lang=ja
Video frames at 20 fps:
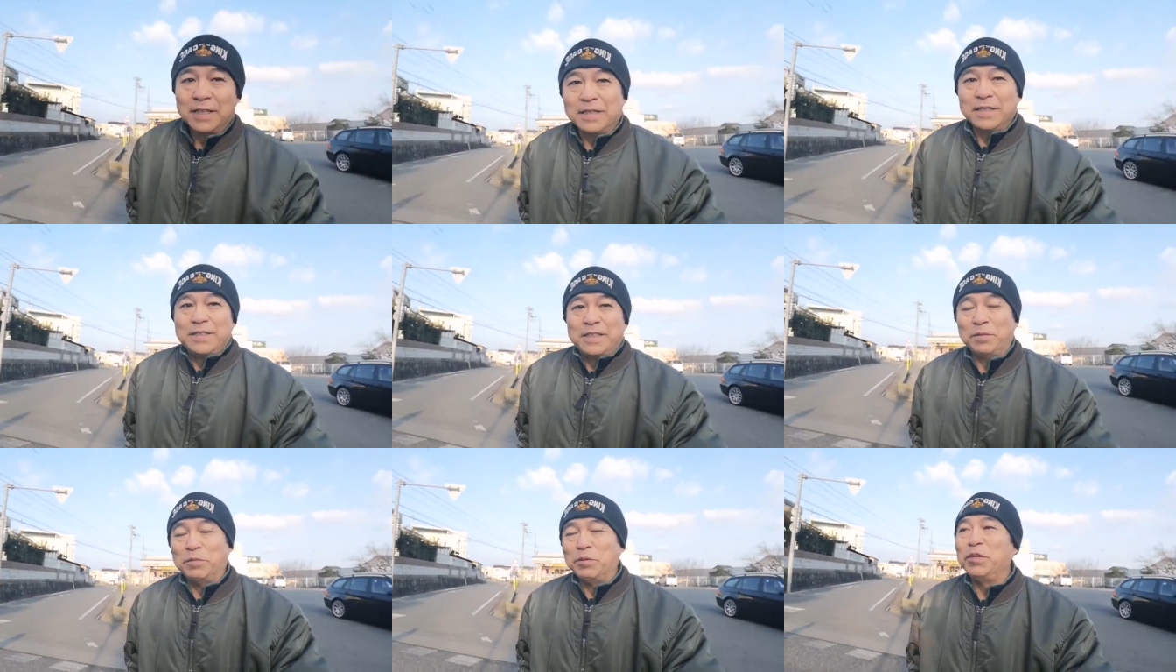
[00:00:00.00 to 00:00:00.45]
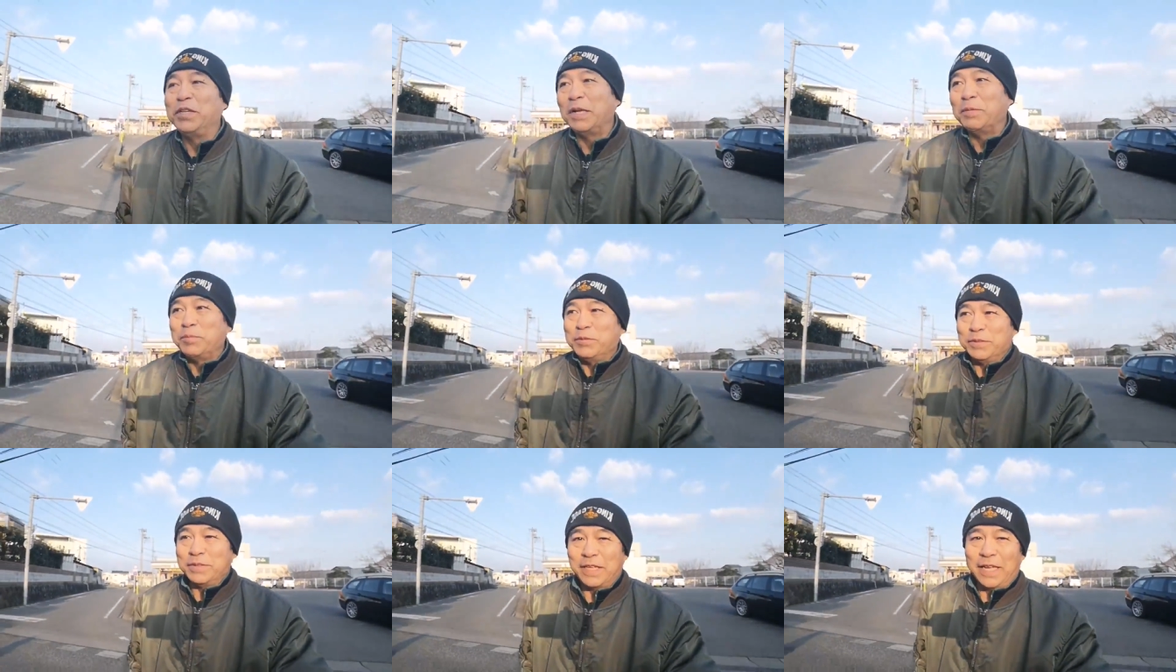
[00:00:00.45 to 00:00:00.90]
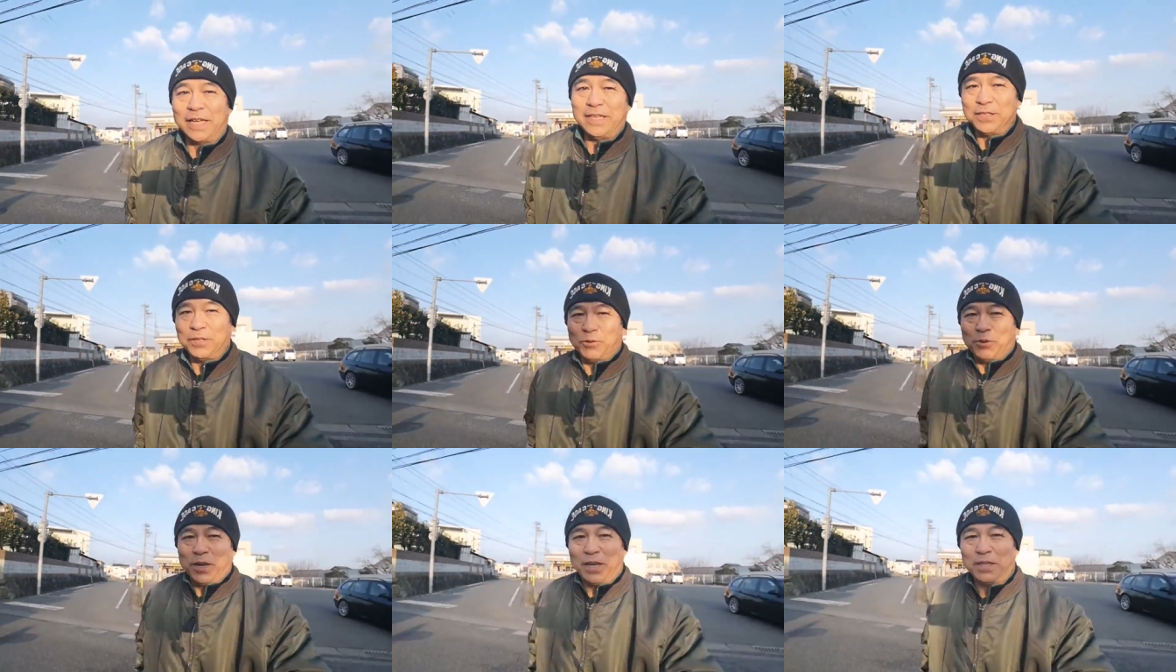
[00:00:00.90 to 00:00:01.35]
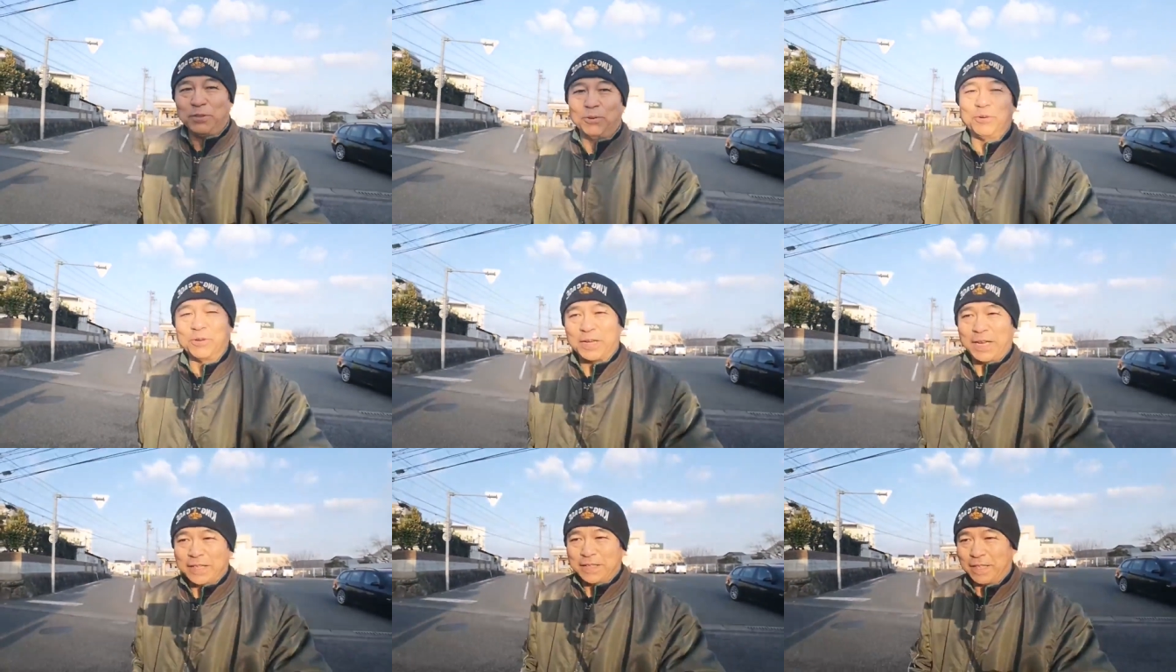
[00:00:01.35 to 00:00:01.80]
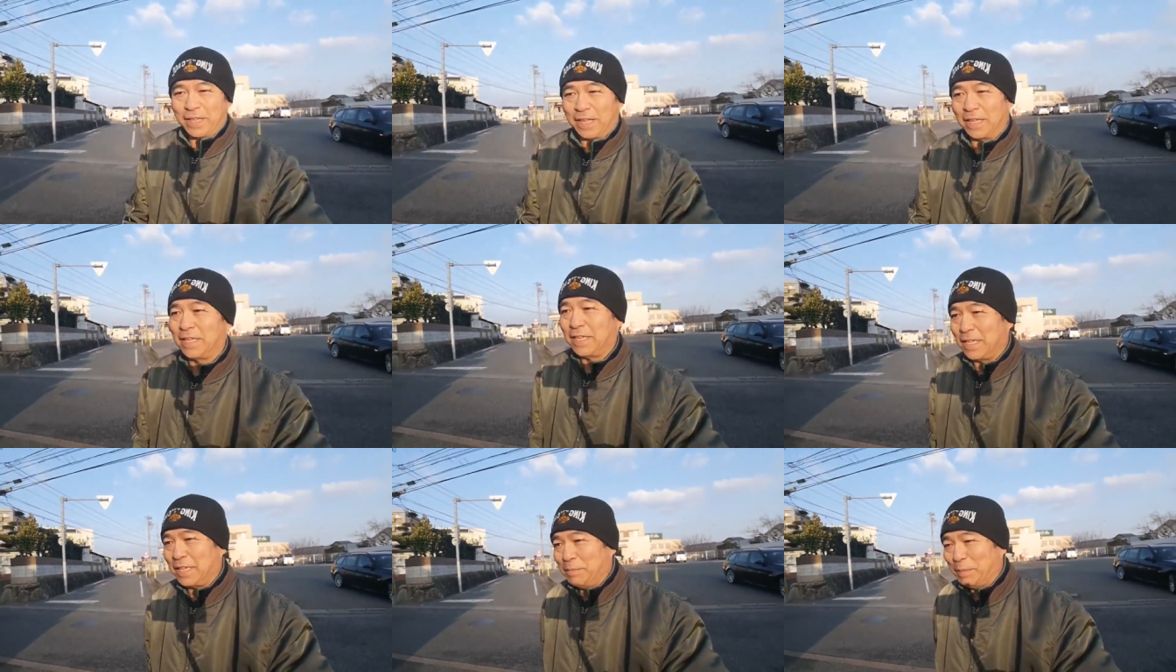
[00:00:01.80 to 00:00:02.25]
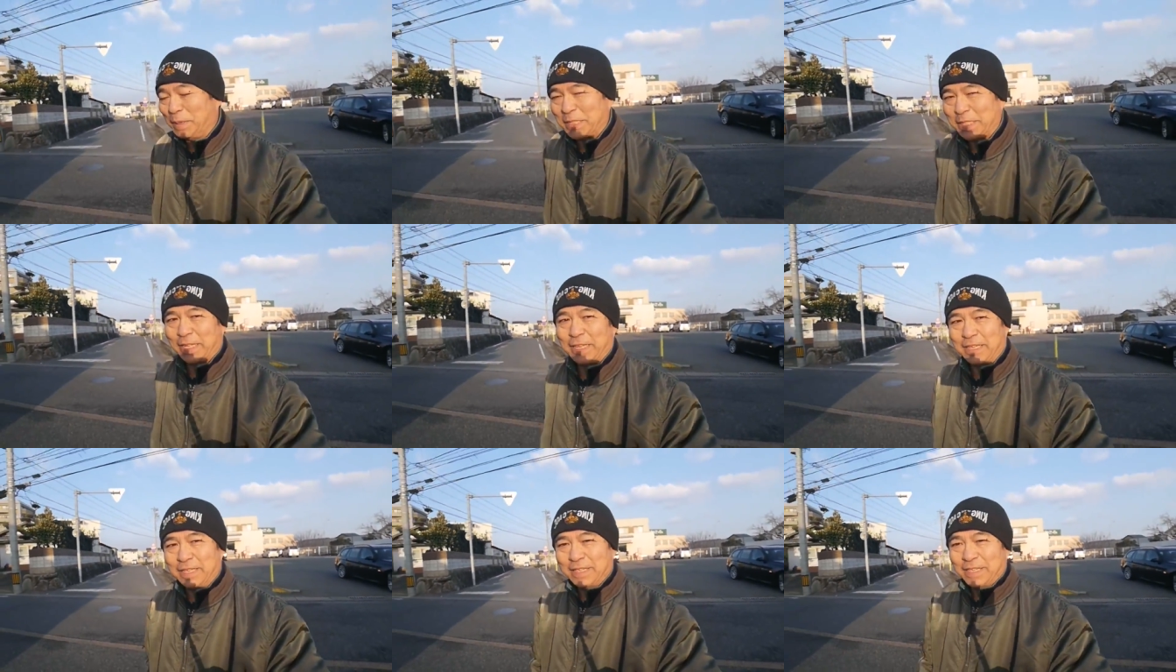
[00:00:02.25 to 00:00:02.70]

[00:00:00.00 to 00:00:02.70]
セブンイレブンでチョコレートを買ってきました